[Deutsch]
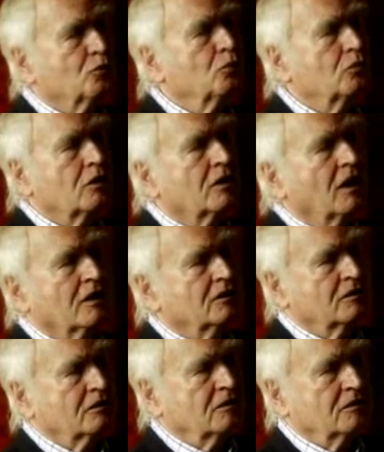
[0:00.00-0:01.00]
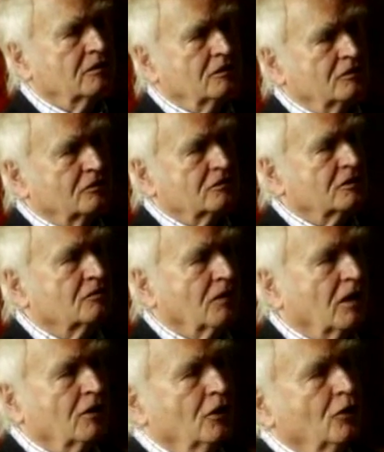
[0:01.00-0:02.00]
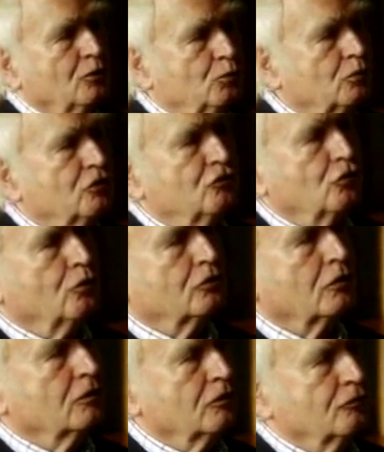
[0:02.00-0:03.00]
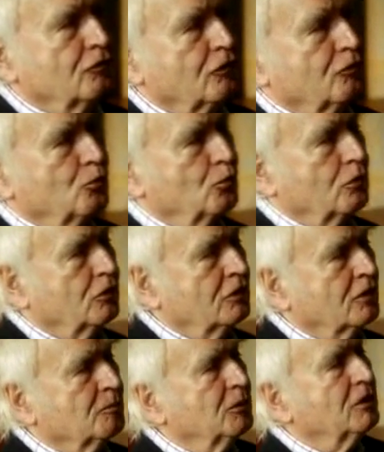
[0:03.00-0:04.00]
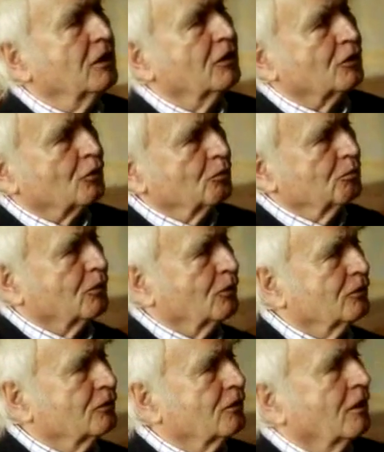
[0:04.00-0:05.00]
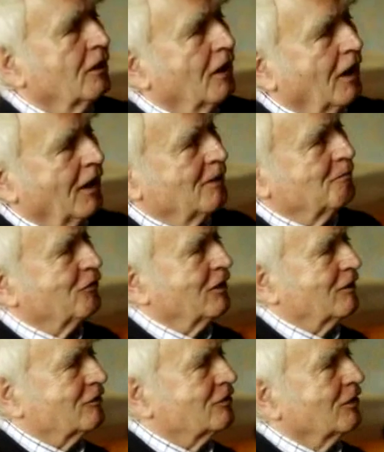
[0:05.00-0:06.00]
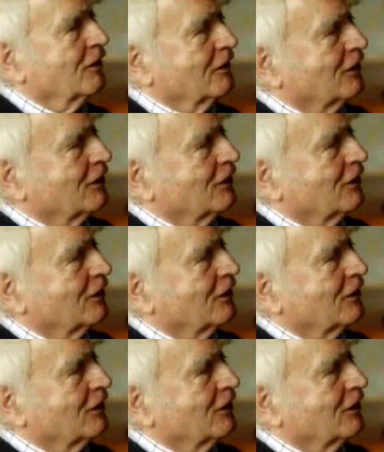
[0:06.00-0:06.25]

gut gegangen ist, nicht wahr? Nur die schüchternen Versuche in der Mitte herum können halbwegs